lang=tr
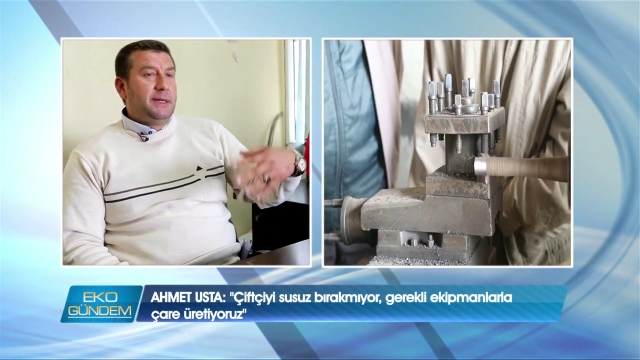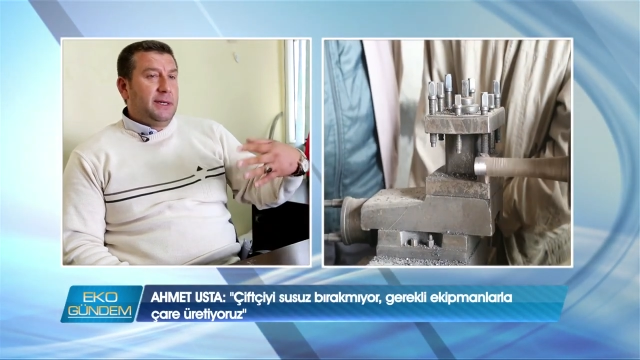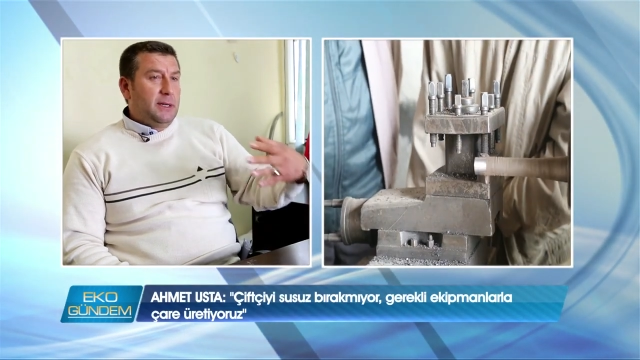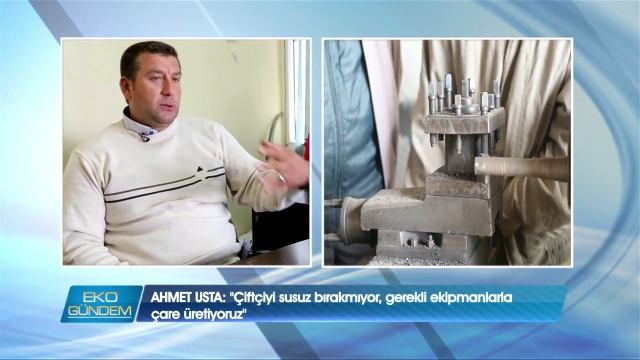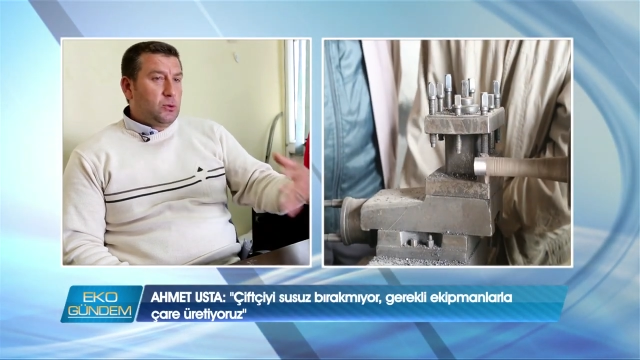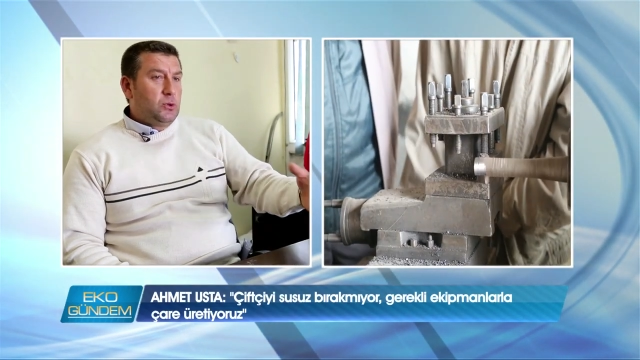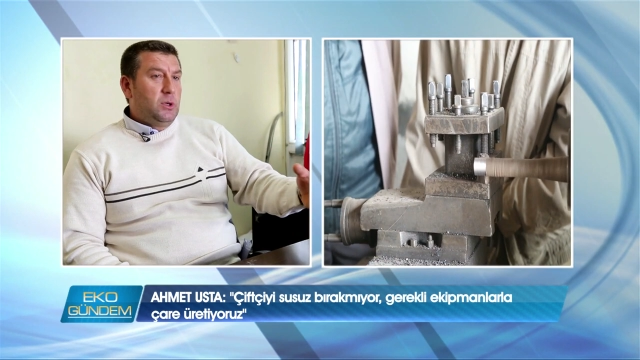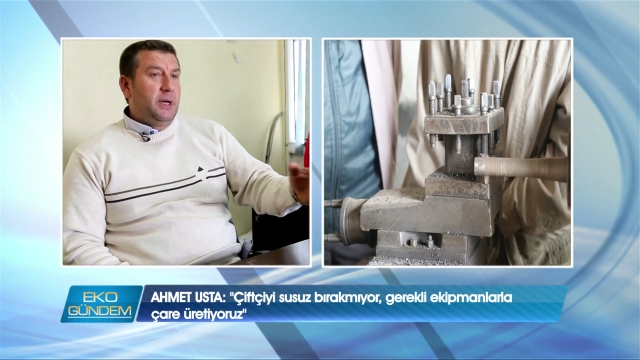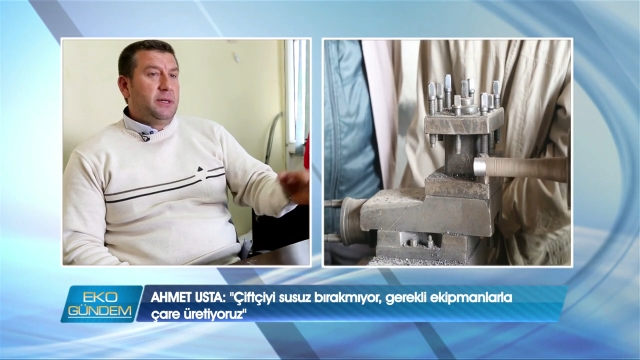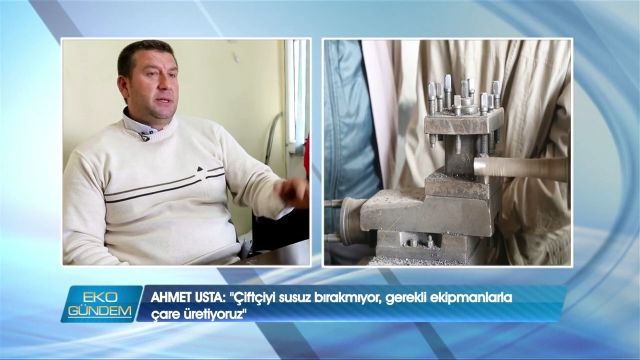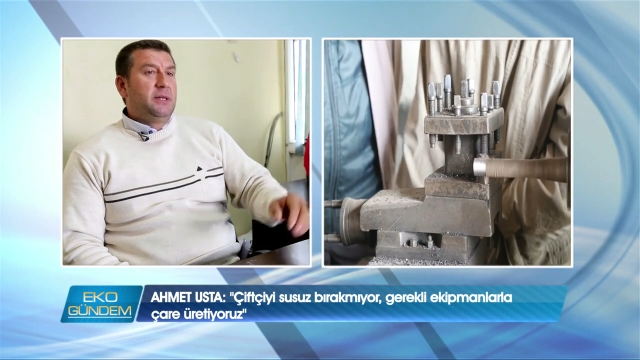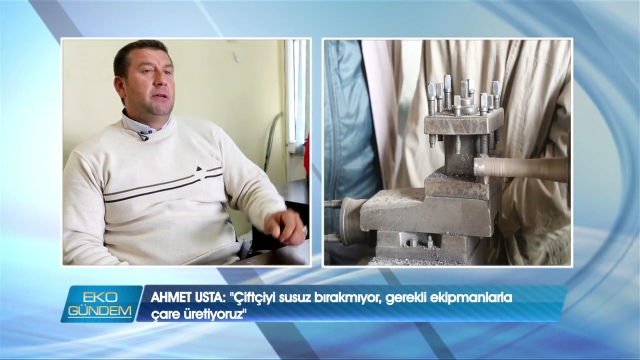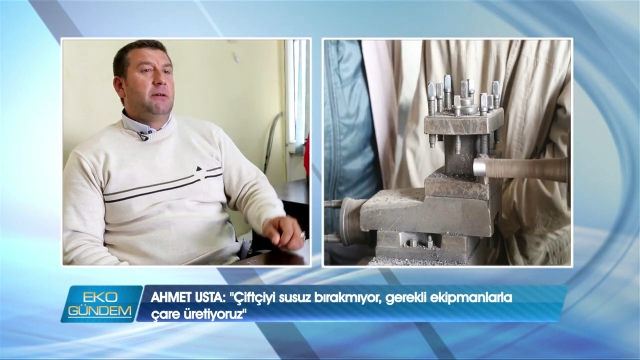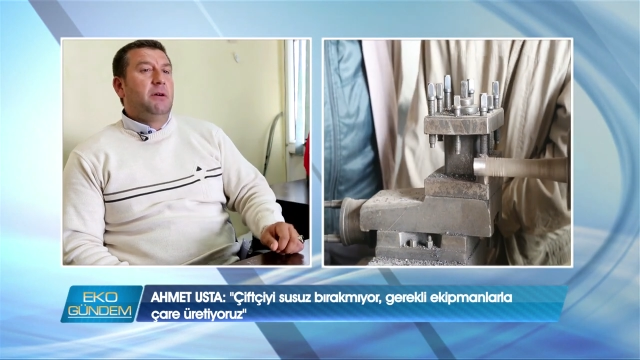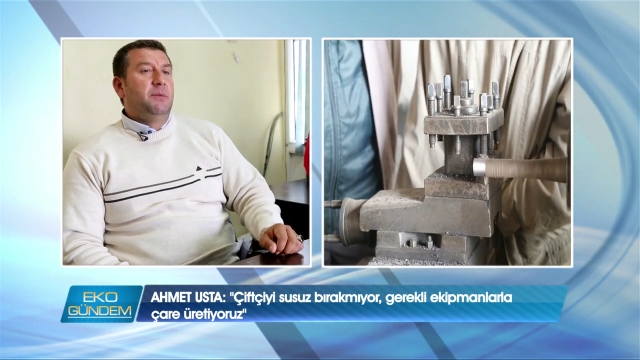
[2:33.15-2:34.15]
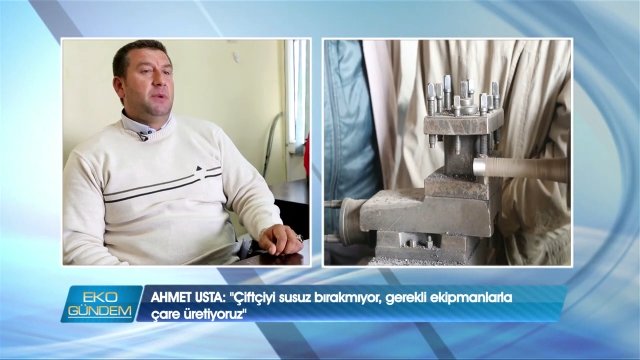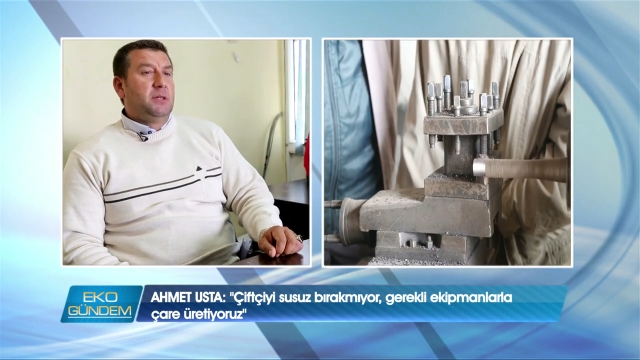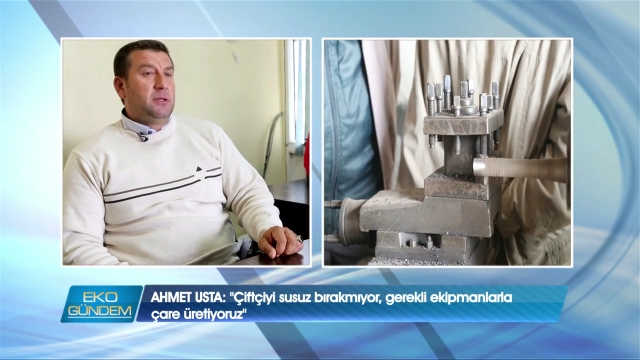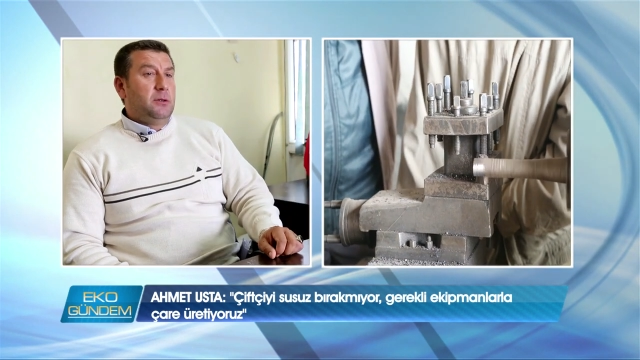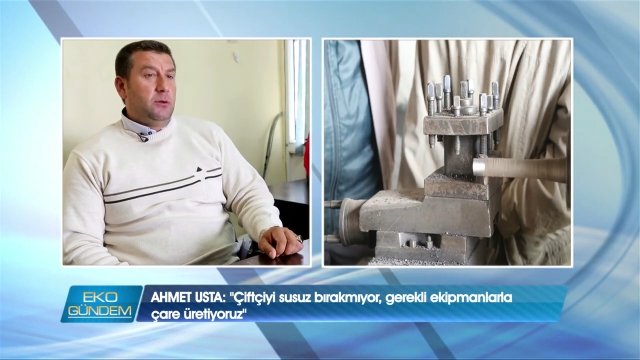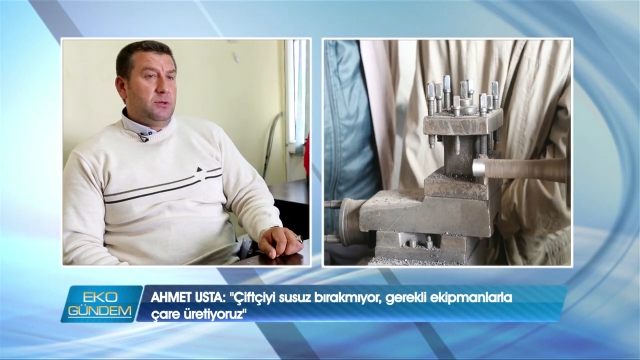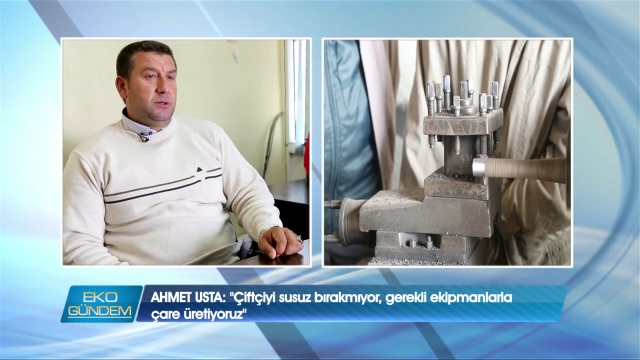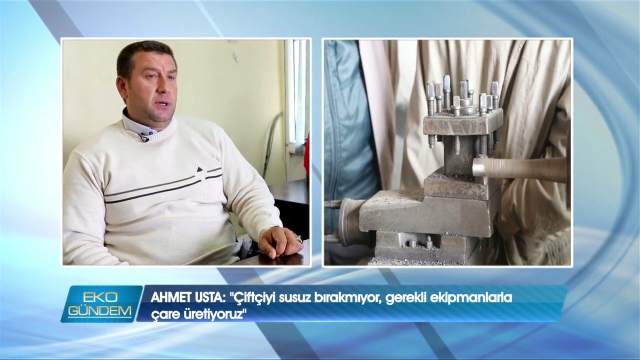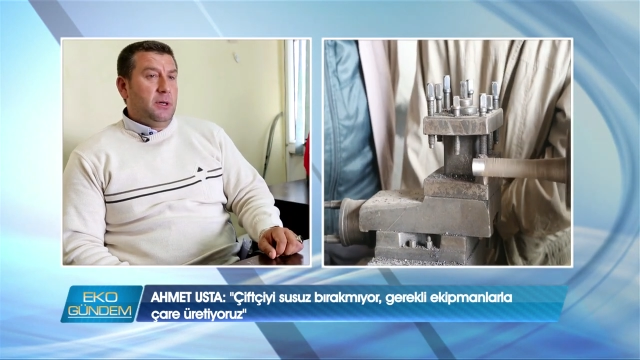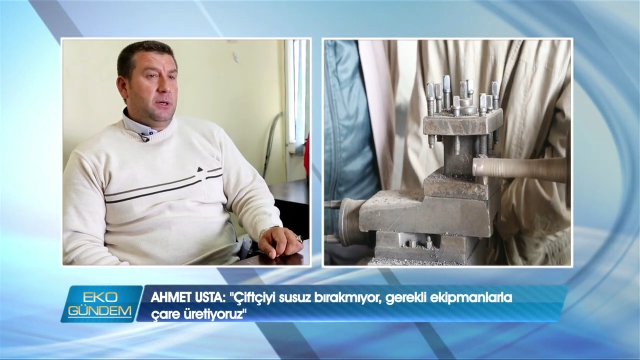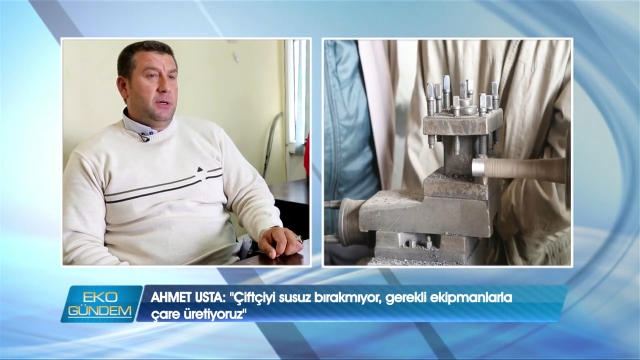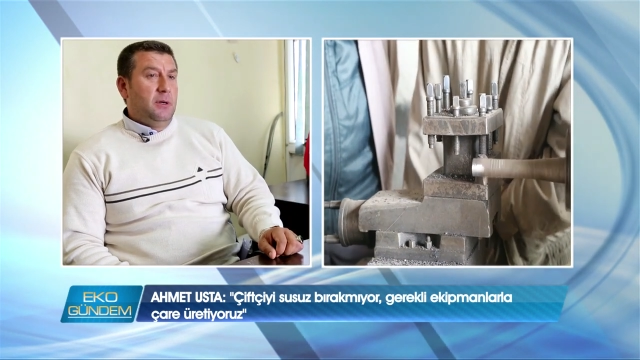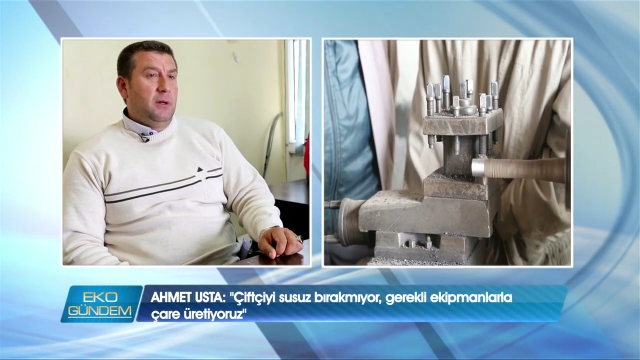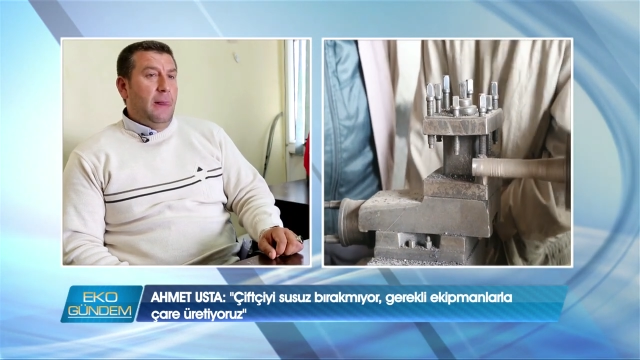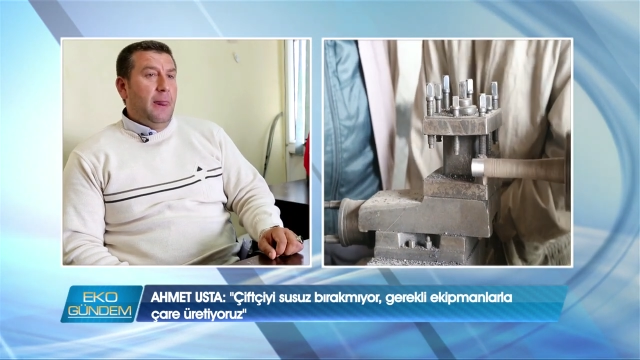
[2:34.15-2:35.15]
yine sularına devam ettiriyoruz yani.